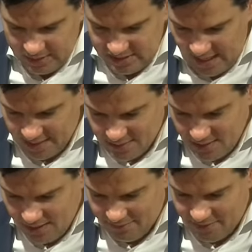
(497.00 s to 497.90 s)
das
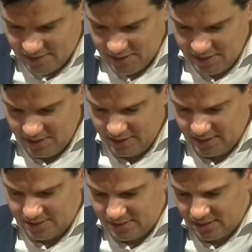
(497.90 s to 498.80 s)
Ganze, was ich Ihnen
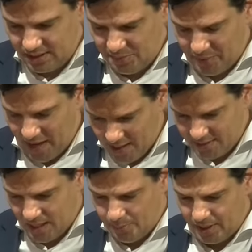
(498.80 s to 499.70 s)
jetzt
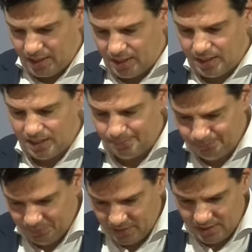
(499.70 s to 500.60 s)
gebracht habe,
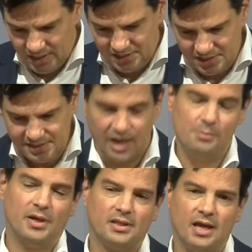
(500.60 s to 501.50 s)
äh, dieses
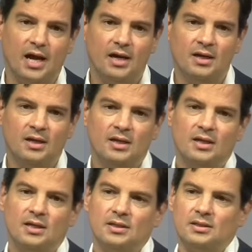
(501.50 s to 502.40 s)
Zahlmaterial,
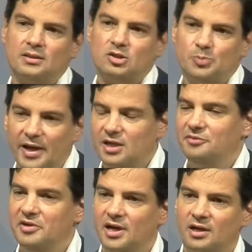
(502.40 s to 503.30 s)
da
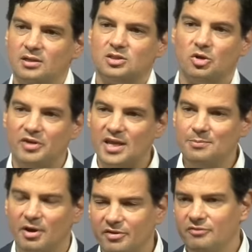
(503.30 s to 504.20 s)
sprechen wir, so wie
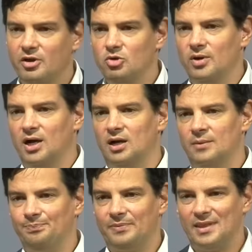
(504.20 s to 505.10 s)
immer, wenn wir
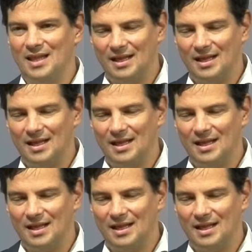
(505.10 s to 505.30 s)
über